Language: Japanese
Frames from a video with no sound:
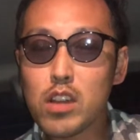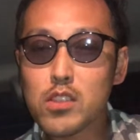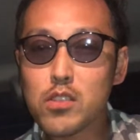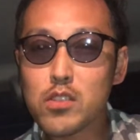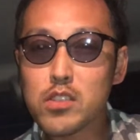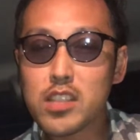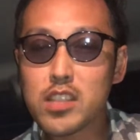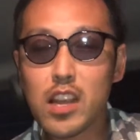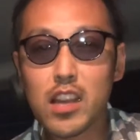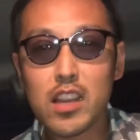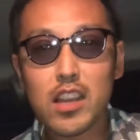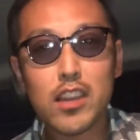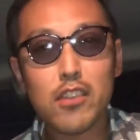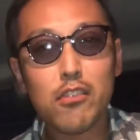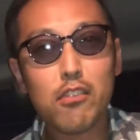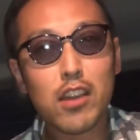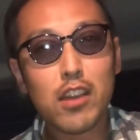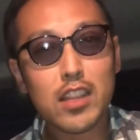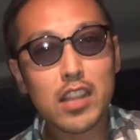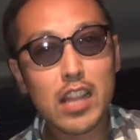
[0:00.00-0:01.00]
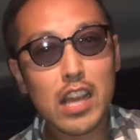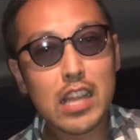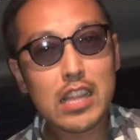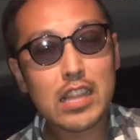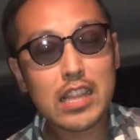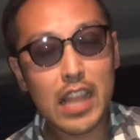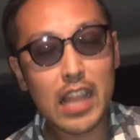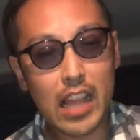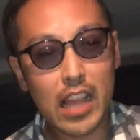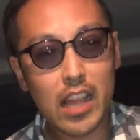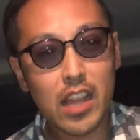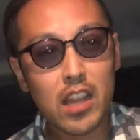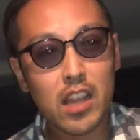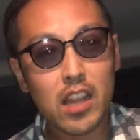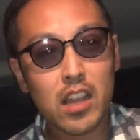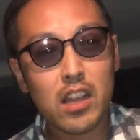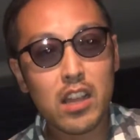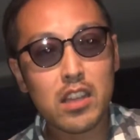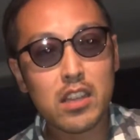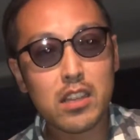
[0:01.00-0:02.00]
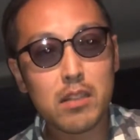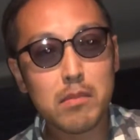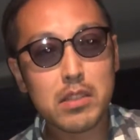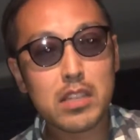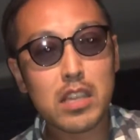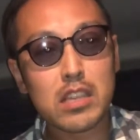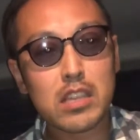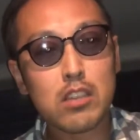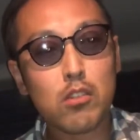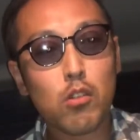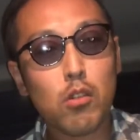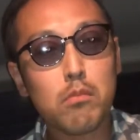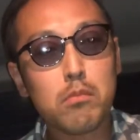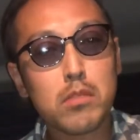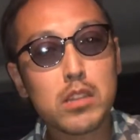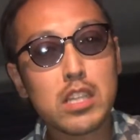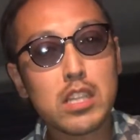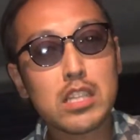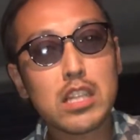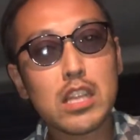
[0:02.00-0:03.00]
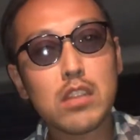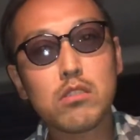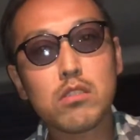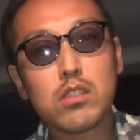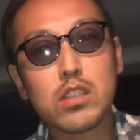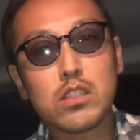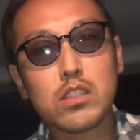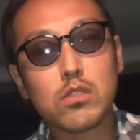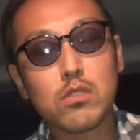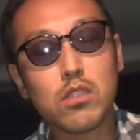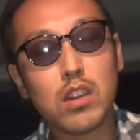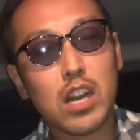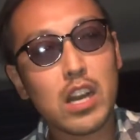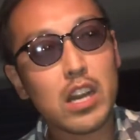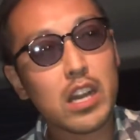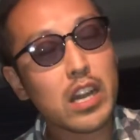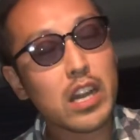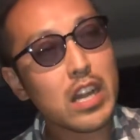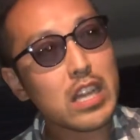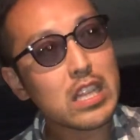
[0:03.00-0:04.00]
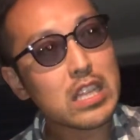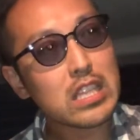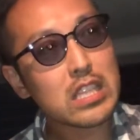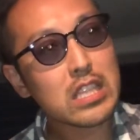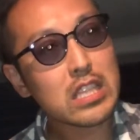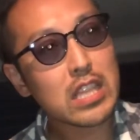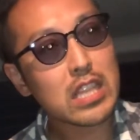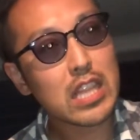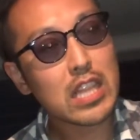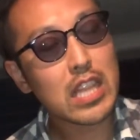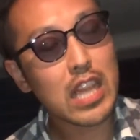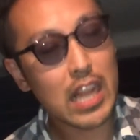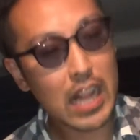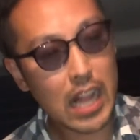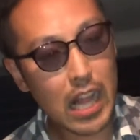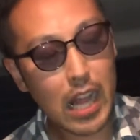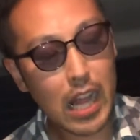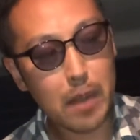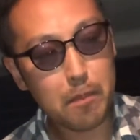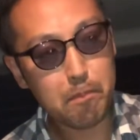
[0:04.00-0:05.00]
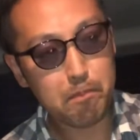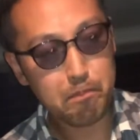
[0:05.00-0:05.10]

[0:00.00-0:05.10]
としてあげようかなってさっきコンビニ行った時にちょっと考えてたら